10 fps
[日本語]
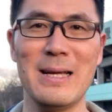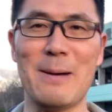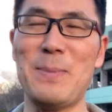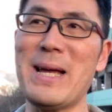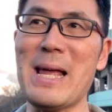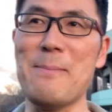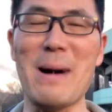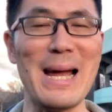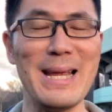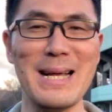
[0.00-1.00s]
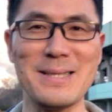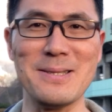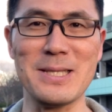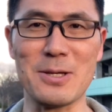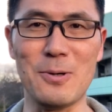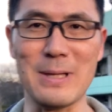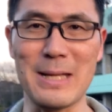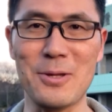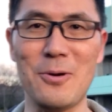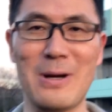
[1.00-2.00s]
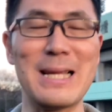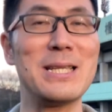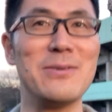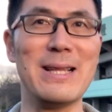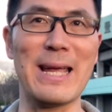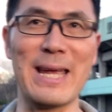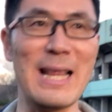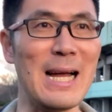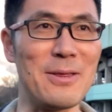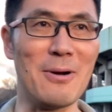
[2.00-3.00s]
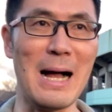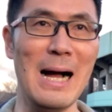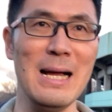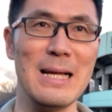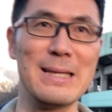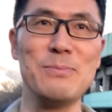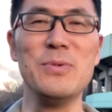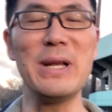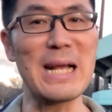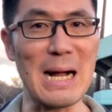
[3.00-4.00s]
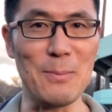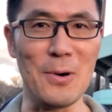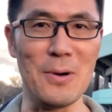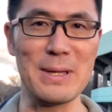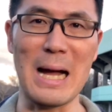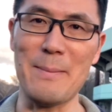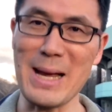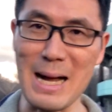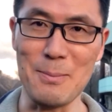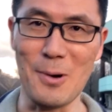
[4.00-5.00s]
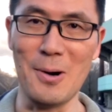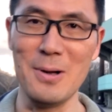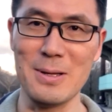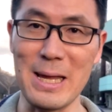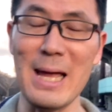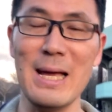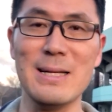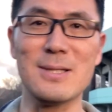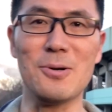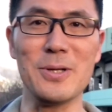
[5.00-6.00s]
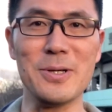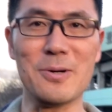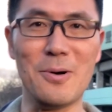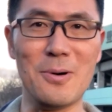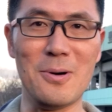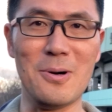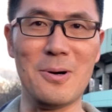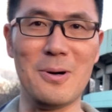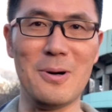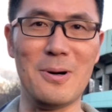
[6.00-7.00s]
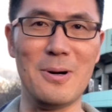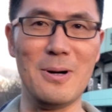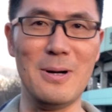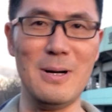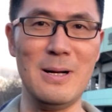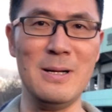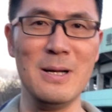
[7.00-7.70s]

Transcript: やっぱりね、マイナス思考だと私はできないとか、無理かも、ダメかも、ね、そういうこう、